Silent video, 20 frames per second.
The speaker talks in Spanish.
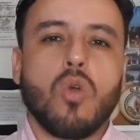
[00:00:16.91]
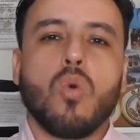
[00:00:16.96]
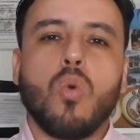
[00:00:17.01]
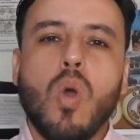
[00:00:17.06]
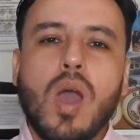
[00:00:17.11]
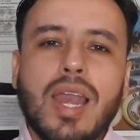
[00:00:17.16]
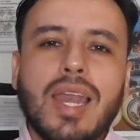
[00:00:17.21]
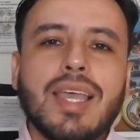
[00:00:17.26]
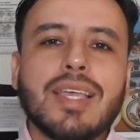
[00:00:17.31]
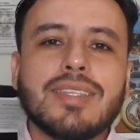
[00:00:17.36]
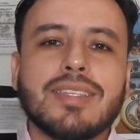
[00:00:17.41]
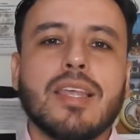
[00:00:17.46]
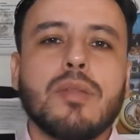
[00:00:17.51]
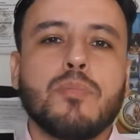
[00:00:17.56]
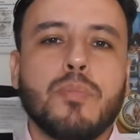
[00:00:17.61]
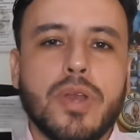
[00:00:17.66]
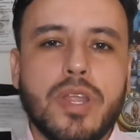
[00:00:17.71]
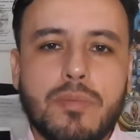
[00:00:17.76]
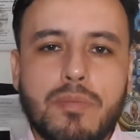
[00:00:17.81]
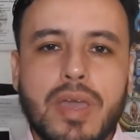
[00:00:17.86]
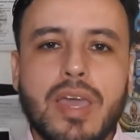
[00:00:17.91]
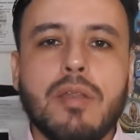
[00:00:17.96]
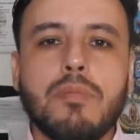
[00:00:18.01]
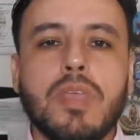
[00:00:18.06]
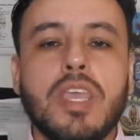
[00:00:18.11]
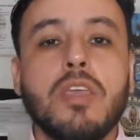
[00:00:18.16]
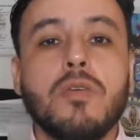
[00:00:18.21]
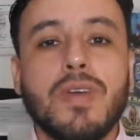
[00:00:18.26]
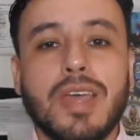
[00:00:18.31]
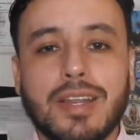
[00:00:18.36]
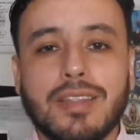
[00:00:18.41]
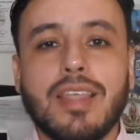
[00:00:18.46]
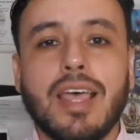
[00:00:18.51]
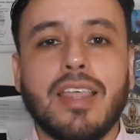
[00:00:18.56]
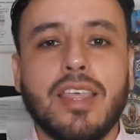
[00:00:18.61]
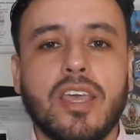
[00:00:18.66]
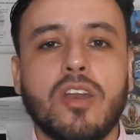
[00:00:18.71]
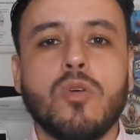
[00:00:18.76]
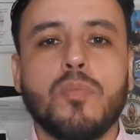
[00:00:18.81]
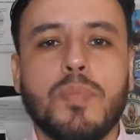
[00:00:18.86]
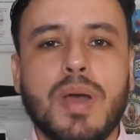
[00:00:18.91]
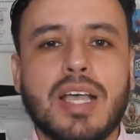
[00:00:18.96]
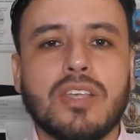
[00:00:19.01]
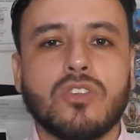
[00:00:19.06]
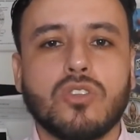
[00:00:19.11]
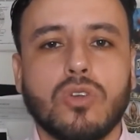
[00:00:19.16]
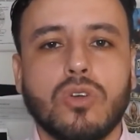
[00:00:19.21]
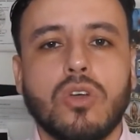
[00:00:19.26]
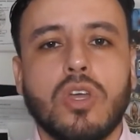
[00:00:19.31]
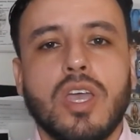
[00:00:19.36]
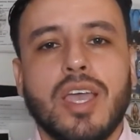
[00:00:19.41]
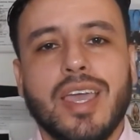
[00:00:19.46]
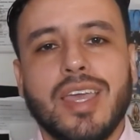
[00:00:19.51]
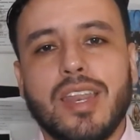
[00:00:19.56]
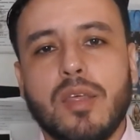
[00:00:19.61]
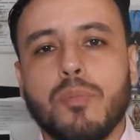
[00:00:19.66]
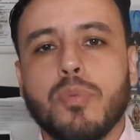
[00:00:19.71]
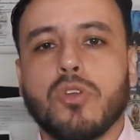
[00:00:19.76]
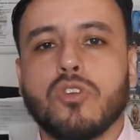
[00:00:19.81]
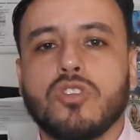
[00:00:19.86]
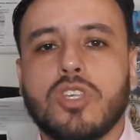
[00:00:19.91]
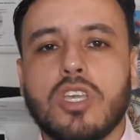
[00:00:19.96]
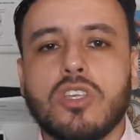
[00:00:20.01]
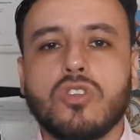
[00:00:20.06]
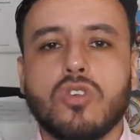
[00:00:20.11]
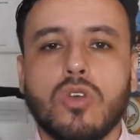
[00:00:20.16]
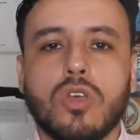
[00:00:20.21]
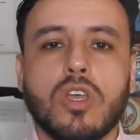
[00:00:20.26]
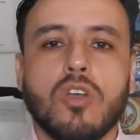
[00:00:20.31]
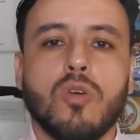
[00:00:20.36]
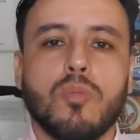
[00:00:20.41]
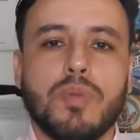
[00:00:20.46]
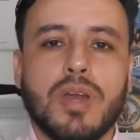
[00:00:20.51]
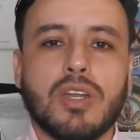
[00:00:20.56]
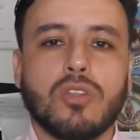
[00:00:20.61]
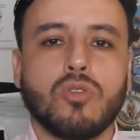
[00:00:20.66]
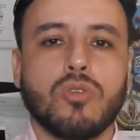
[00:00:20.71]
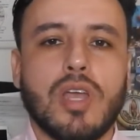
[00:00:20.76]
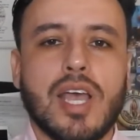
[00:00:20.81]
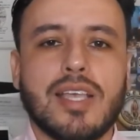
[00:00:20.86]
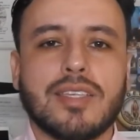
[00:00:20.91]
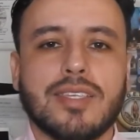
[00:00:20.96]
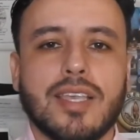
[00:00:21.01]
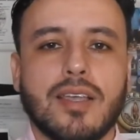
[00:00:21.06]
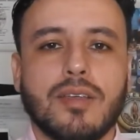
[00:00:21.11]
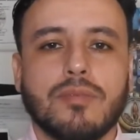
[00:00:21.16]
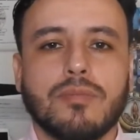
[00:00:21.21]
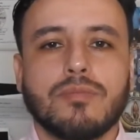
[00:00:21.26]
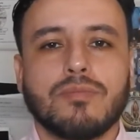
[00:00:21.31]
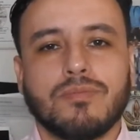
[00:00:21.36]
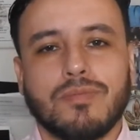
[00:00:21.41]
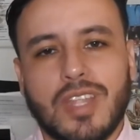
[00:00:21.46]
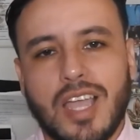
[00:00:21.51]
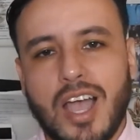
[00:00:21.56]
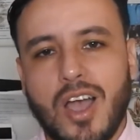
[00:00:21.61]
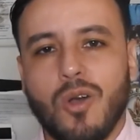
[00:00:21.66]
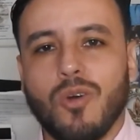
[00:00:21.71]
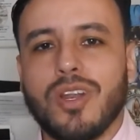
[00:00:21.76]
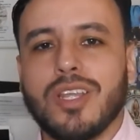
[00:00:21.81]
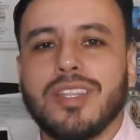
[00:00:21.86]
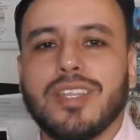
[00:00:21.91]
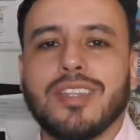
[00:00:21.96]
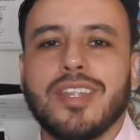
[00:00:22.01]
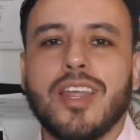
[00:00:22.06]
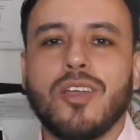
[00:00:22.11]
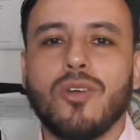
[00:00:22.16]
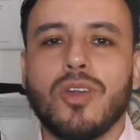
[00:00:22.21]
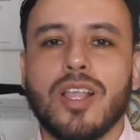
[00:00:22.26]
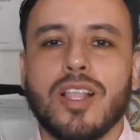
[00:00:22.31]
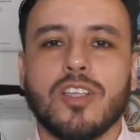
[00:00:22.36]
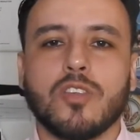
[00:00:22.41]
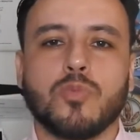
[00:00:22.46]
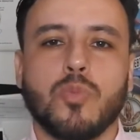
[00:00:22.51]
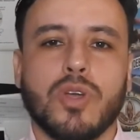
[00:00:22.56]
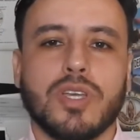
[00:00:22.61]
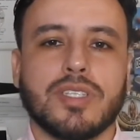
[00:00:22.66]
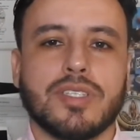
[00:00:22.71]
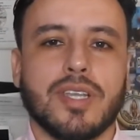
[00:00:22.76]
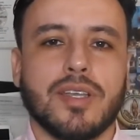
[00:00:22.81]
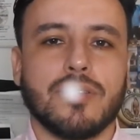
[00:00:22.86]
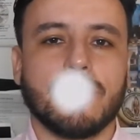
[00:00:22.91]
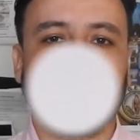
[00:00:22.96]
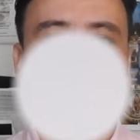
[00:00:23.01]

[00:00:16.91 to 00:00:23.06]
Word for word: ¿Cuál es el primer y verdadero paso en el proceso de comprar tu casa? Ahora te traigo la respuesta.